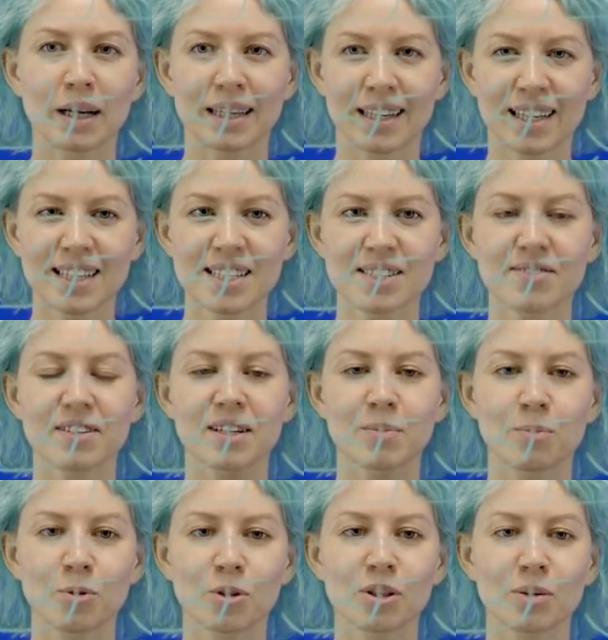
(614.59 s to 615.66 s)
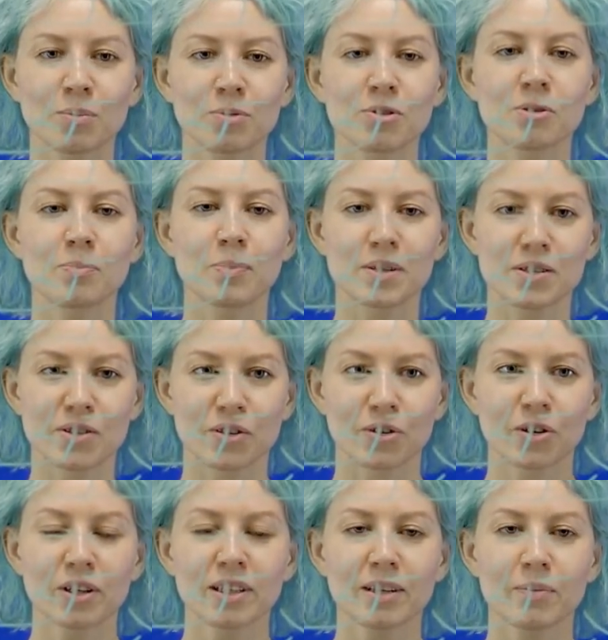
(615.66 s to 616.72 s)
агентстве работа будет
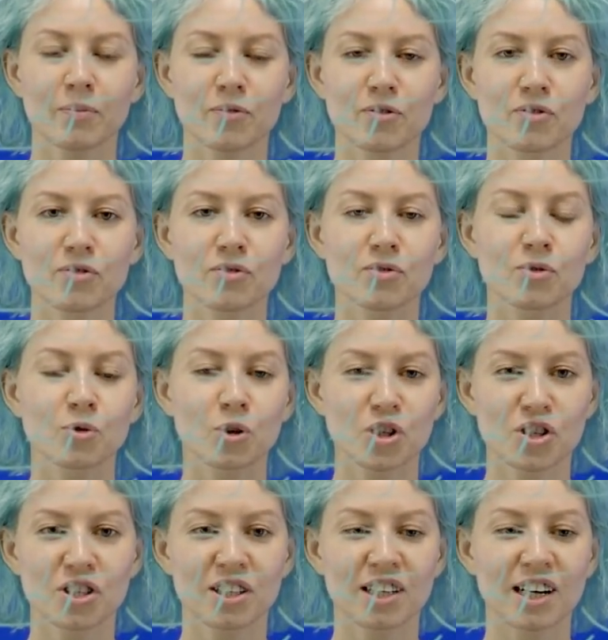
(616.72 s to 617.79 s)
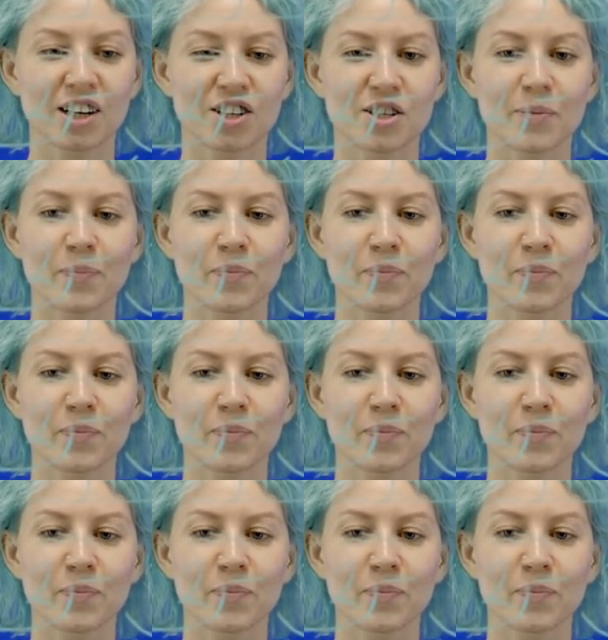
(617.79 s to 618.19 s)
построена точно так же.